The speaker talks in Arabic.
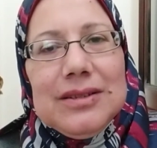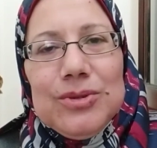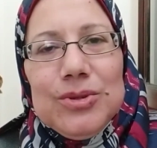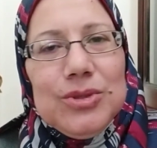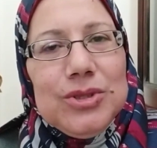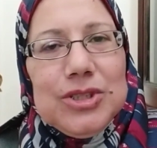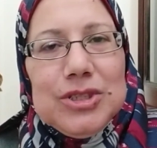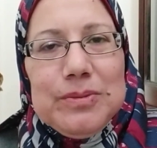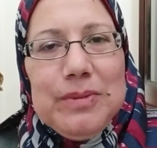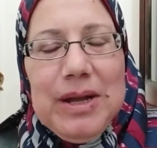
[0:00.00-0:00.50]

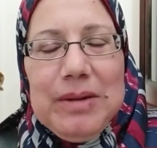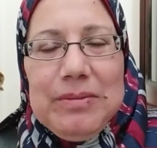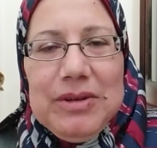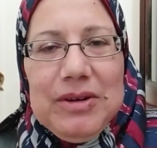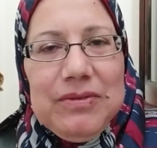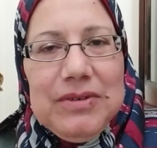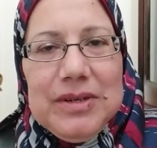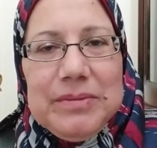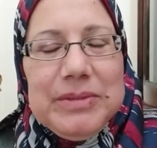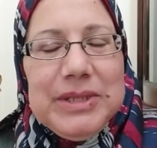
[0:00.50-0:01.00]
كنتش بعمل
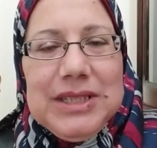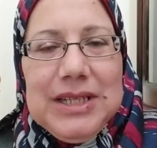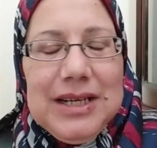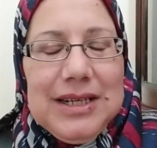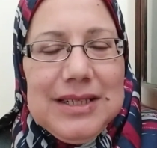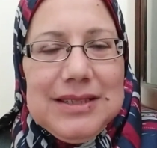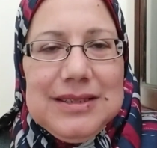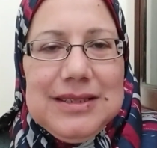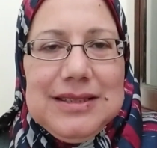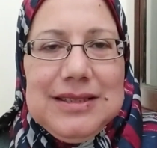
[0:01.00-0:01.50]
في البيت
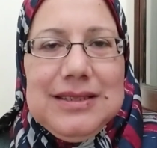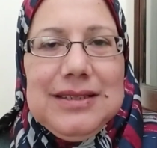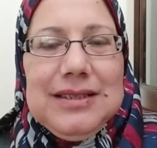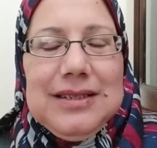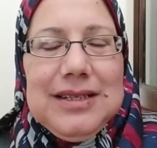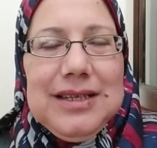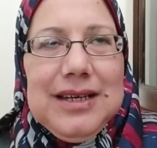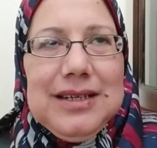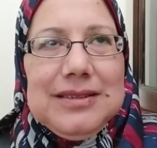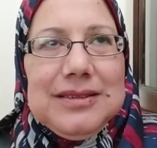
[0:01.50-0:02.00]
حاجات كتير
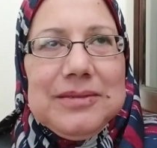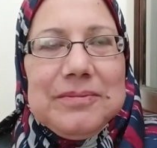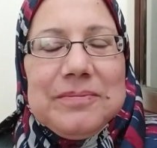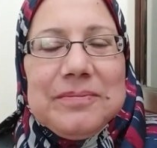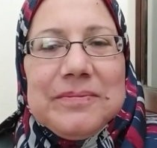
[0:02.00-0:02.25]
يعني